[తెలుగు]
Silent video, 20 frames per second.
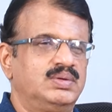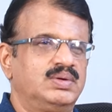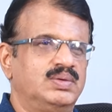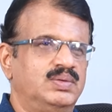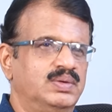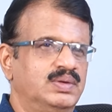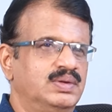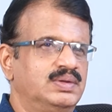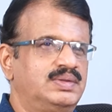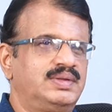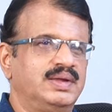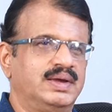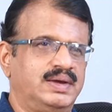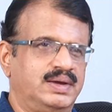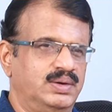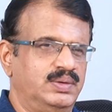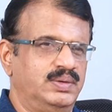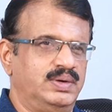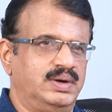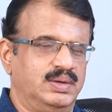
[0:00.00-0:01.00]
రెండో
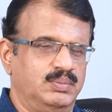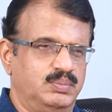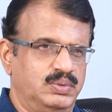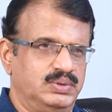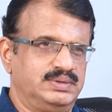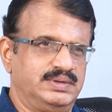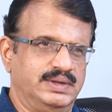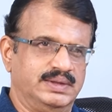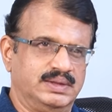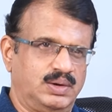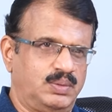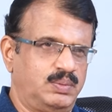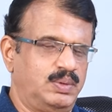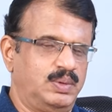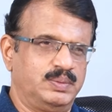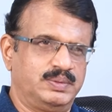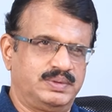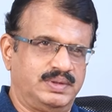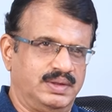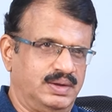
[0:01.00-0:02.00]
సెక్యూరిటీ ఇప్పుడు
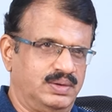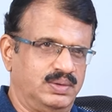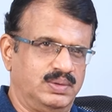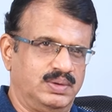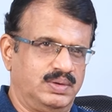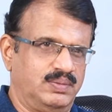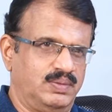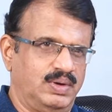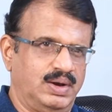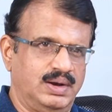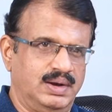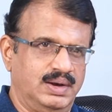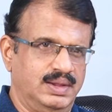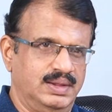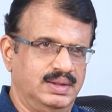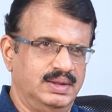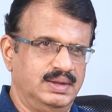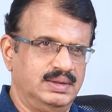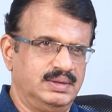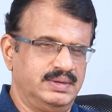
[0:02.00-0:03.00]
చంద్రబాబుకి సెక్యూరిటీ
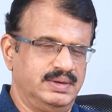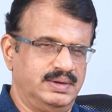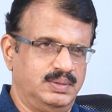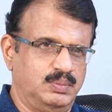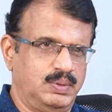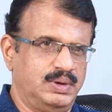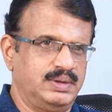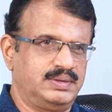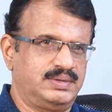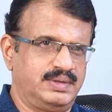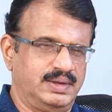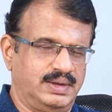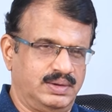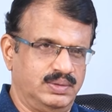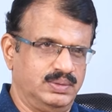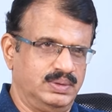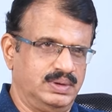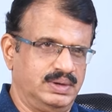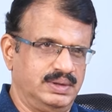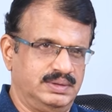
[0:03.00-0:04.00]
వెళ్ళలేదా జడ్ ప్లస్
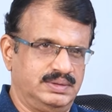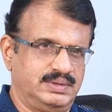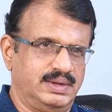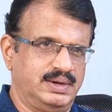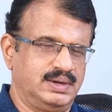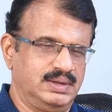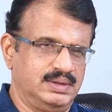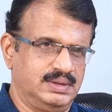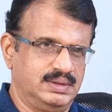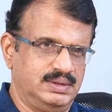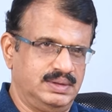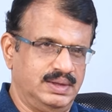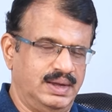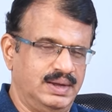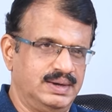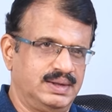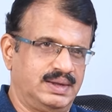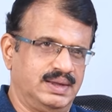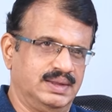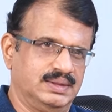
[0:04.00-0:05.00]
సెక్యూరిటీ ఇచ్చారు కదా
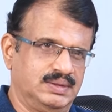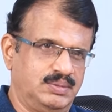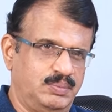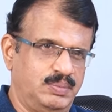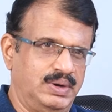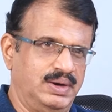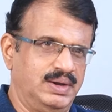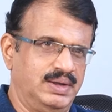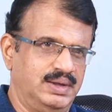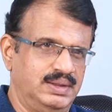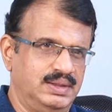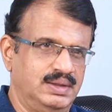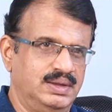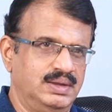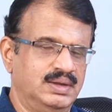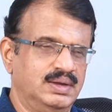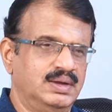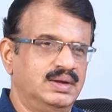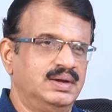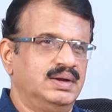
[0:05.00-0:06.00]
దానికి ఎంత బిల్ అయింది
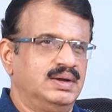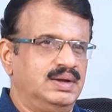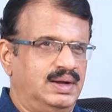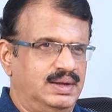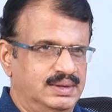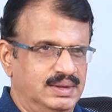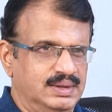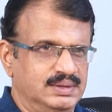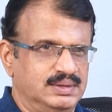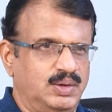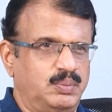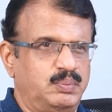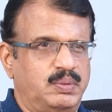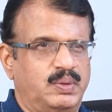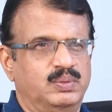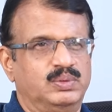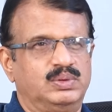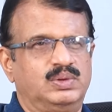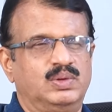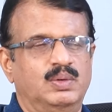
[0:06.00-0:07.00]
అదంతా
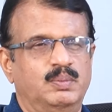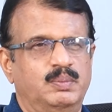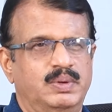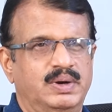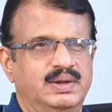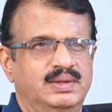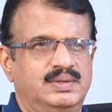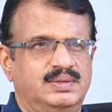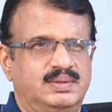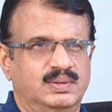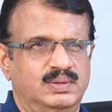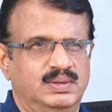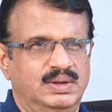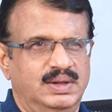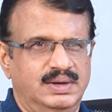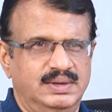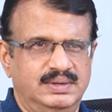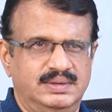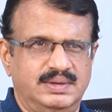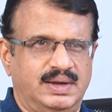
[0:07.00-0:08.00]
ప్రభుత్వమే
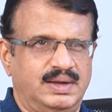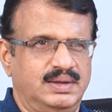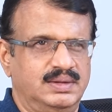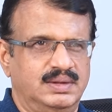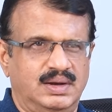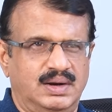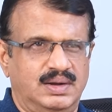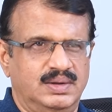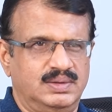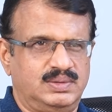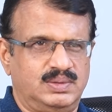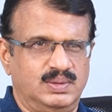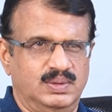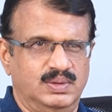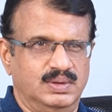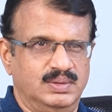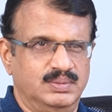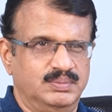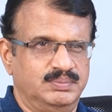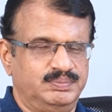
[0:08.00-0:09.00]
భరిస్తుందని జగన్
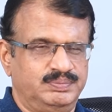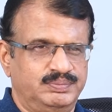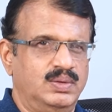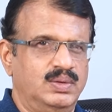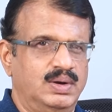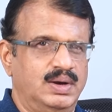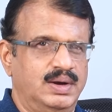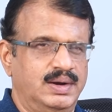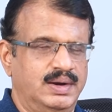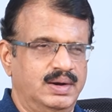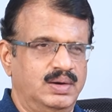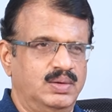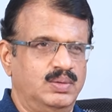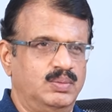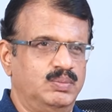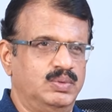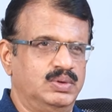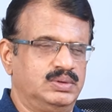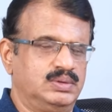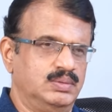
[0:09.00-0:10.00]
రాస్తున్నారు లండన్లో
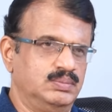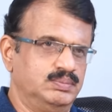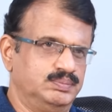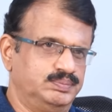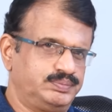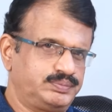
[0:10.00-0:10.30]
మొత్తం